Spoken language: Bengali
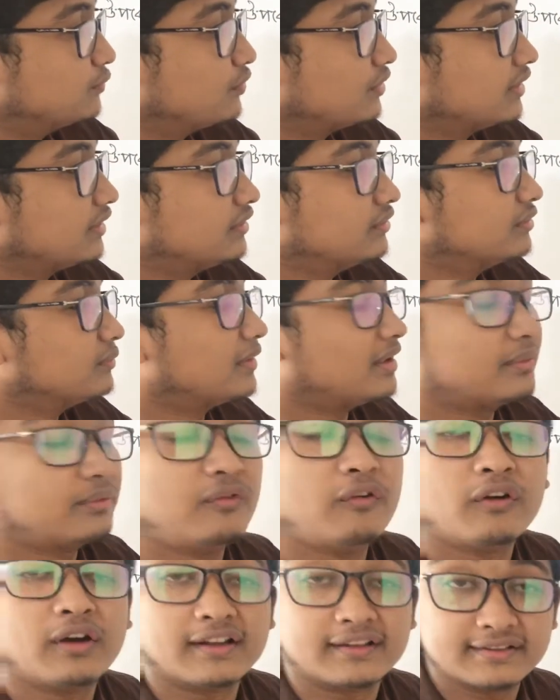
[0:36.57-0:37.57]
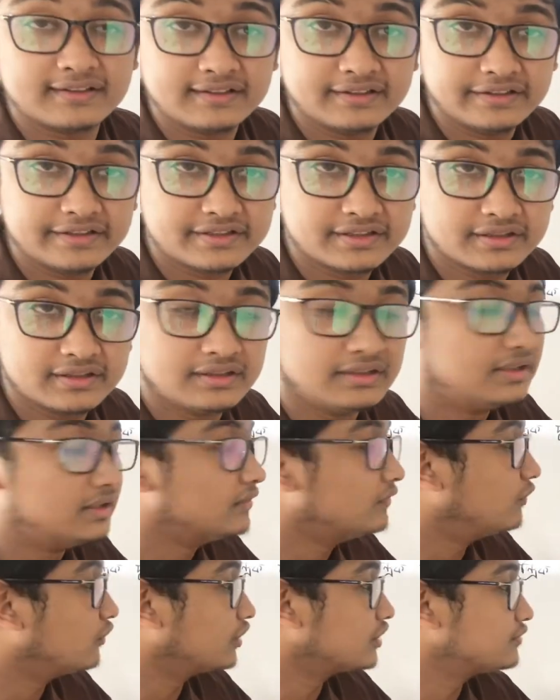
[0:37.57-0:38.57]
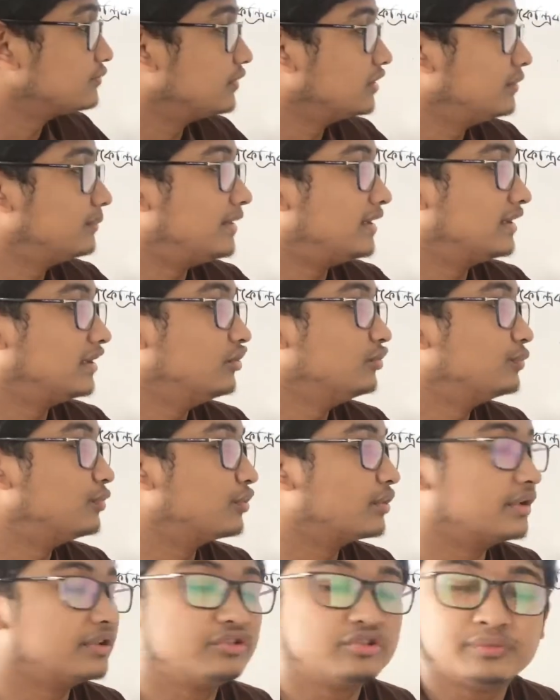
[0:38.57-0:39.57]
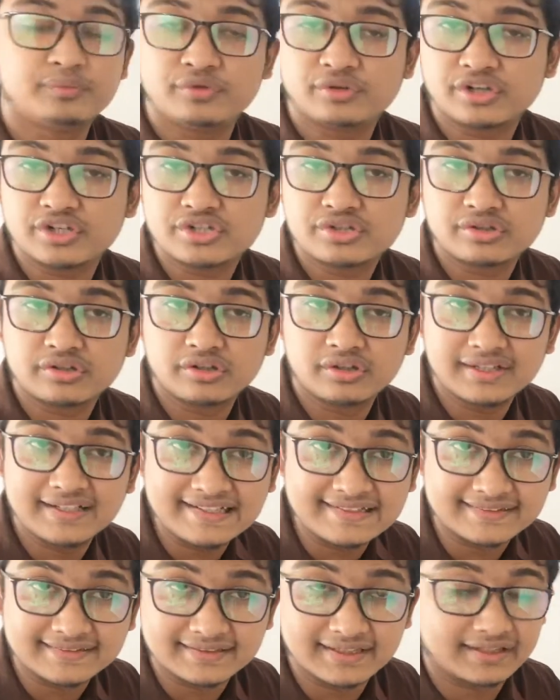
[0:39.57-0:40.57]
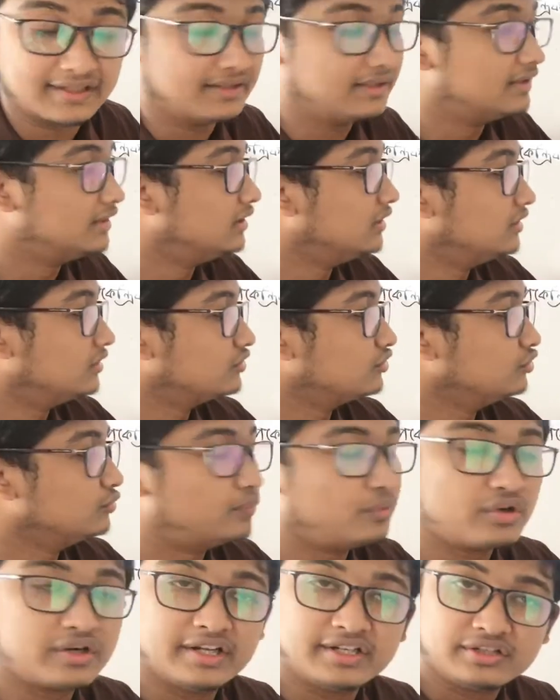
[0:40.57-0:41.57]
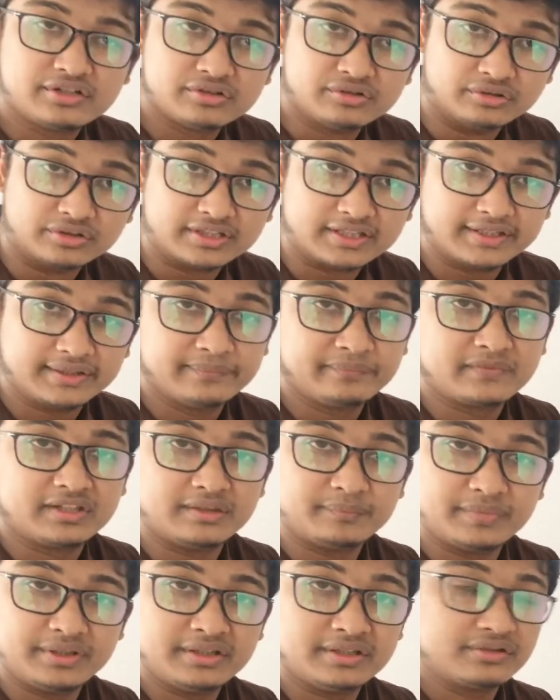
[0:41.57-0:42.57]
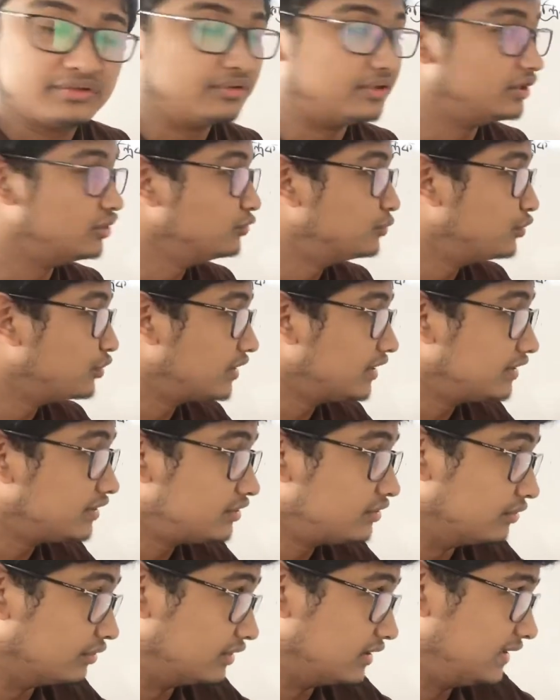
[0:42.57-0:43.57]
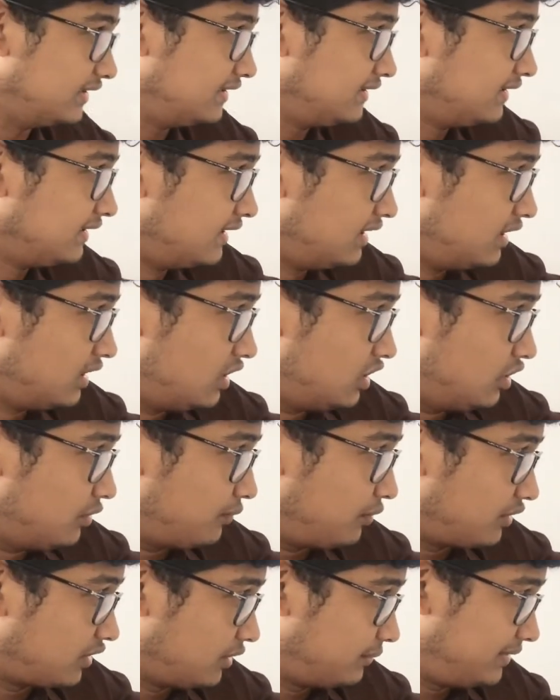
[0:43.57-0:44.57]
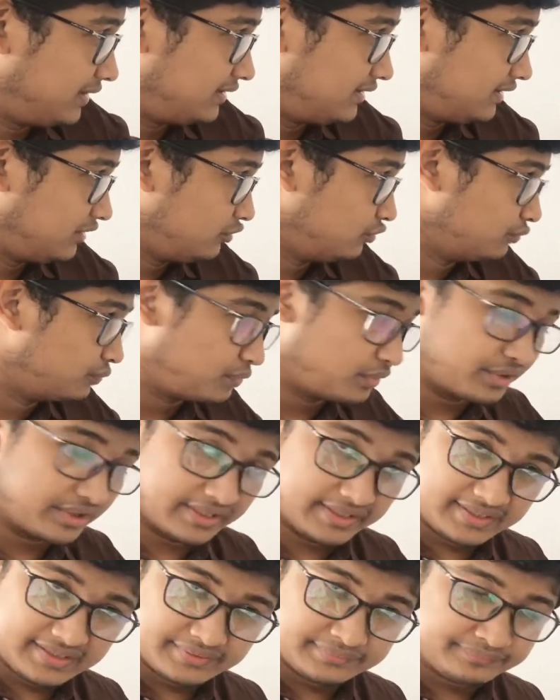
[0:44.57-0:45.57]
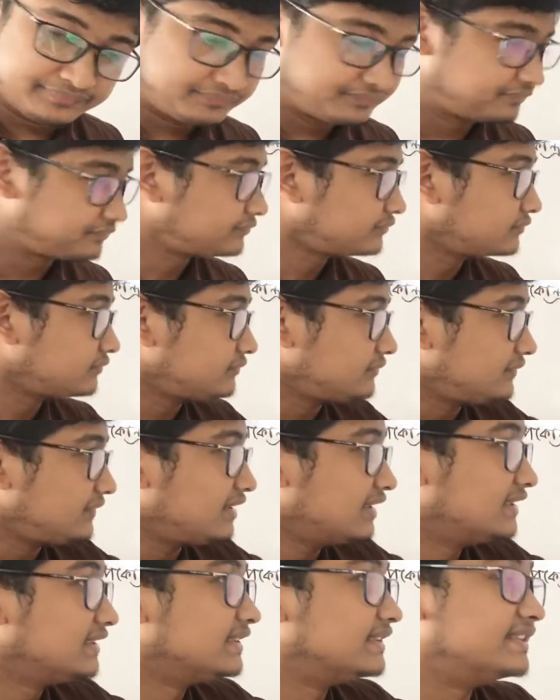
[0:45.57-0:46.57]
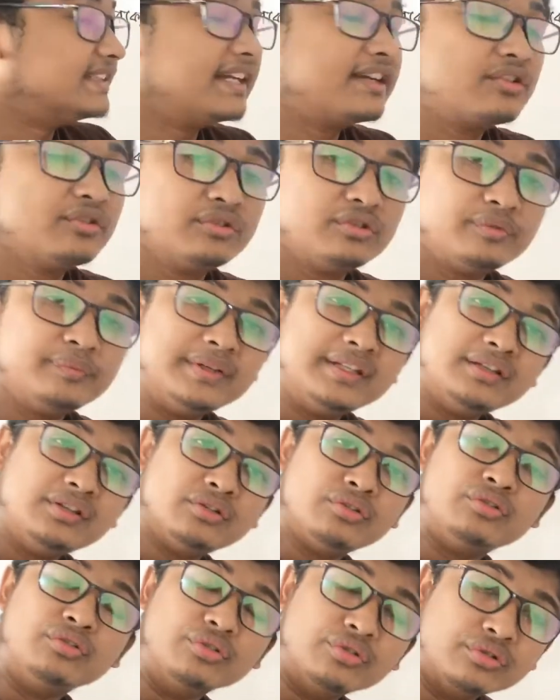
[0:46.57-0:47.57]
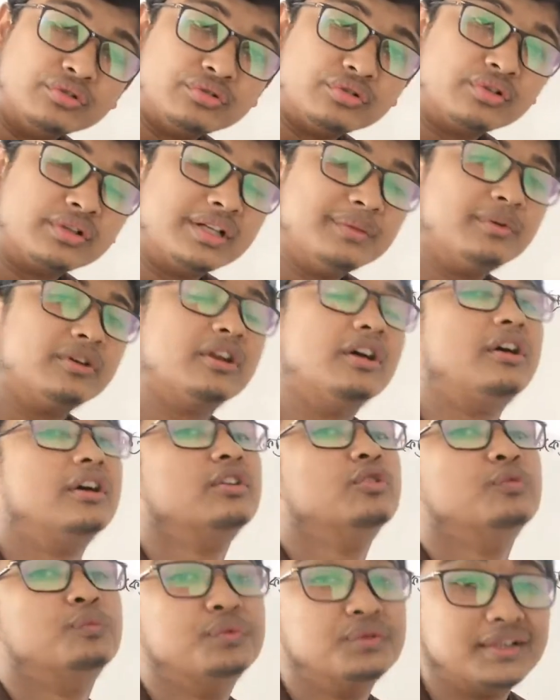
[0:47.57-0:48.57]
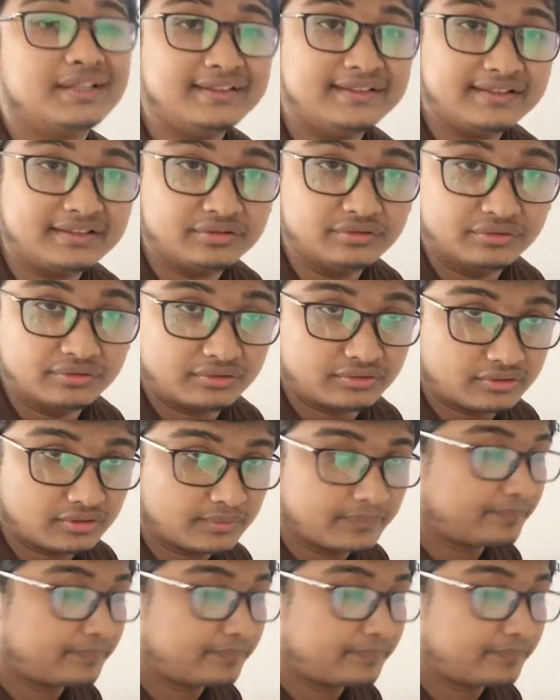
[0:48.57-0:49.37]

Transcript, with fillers: উপকেন্দ্র বা ফোকাস ইংলিশে ফোকাস বলে বাংলায় উপকেন্দ্র প্রকাশ করা হয় এস দ্বারা উপকেন্দ্র হতে রিপিট করি উপকেন্দ্র হতে পরাবৃত্তের উপরের যে কোনো বিন্দুর দূরত্বকে বলা হয় উপকেন্দ্রিক দূরত্ব